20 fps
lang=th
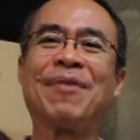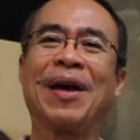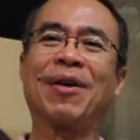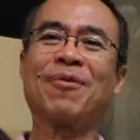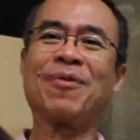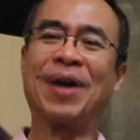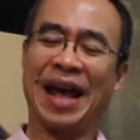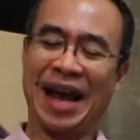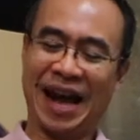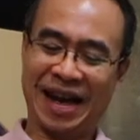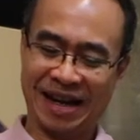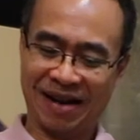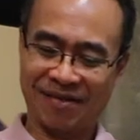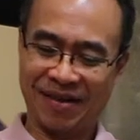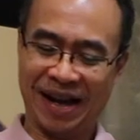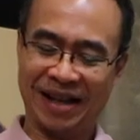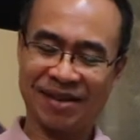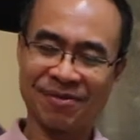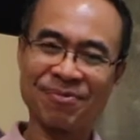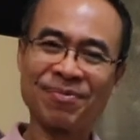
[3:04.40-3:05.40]
แว็กแวร์เห็น
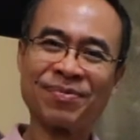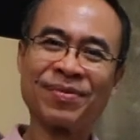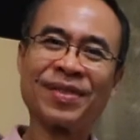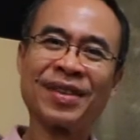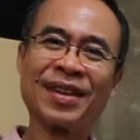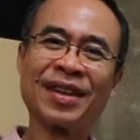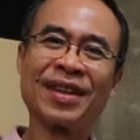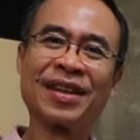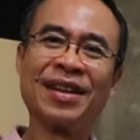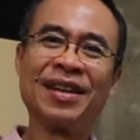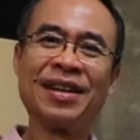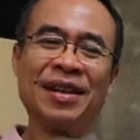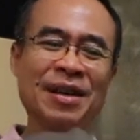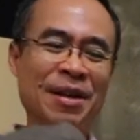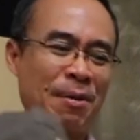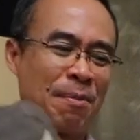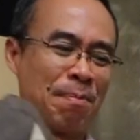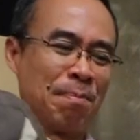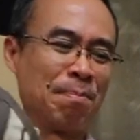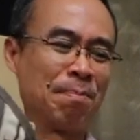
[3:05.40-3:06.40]
ไหม
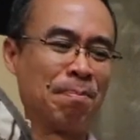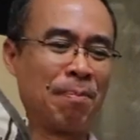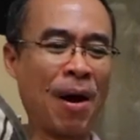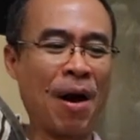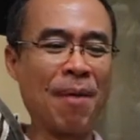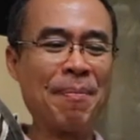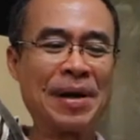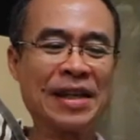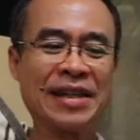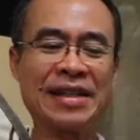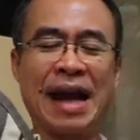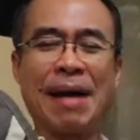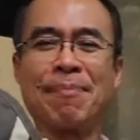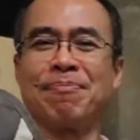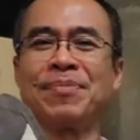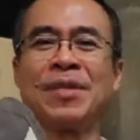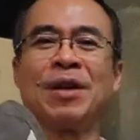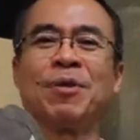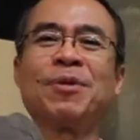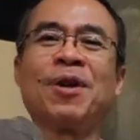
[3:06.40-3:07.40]
พอมันจับ
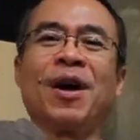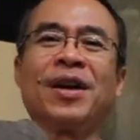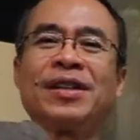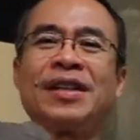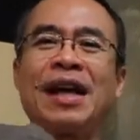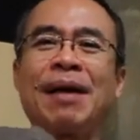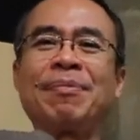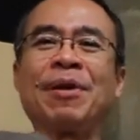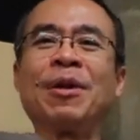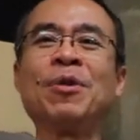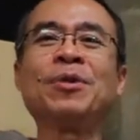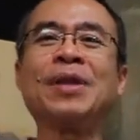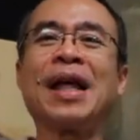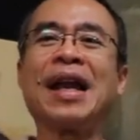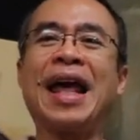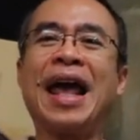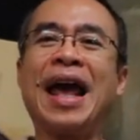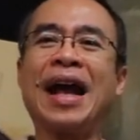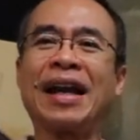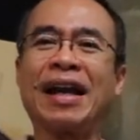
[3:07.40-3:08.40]
หนอนจับเรารู้แต่
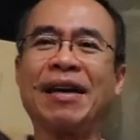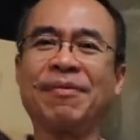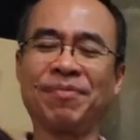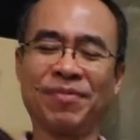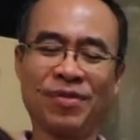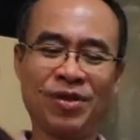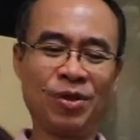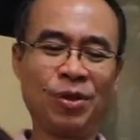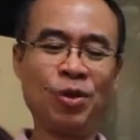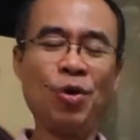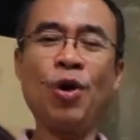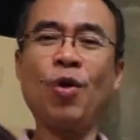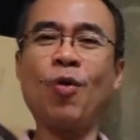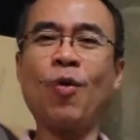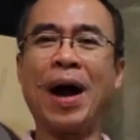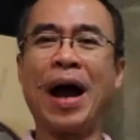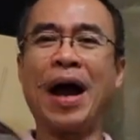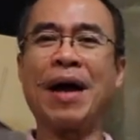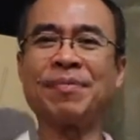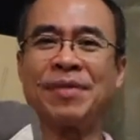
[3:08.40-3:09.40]
แรกแล้ว ด้วย
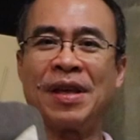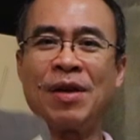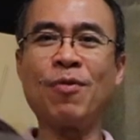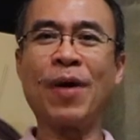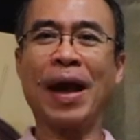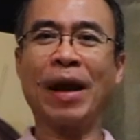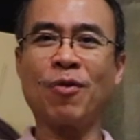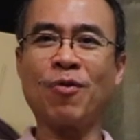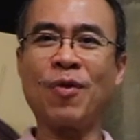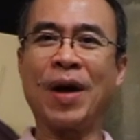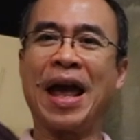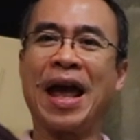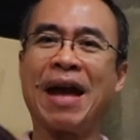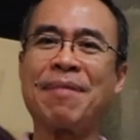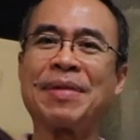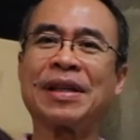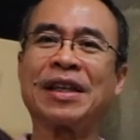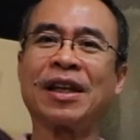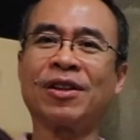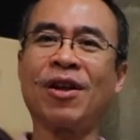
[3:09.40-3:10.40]
ความที่แว็กแวร์
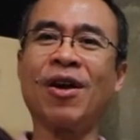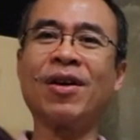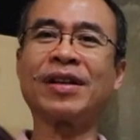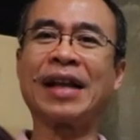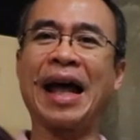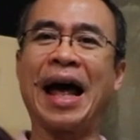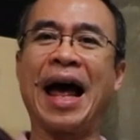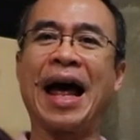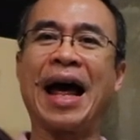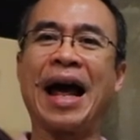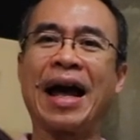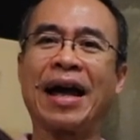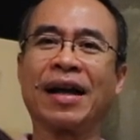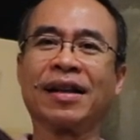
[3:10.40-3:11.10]
มันจะต้องทา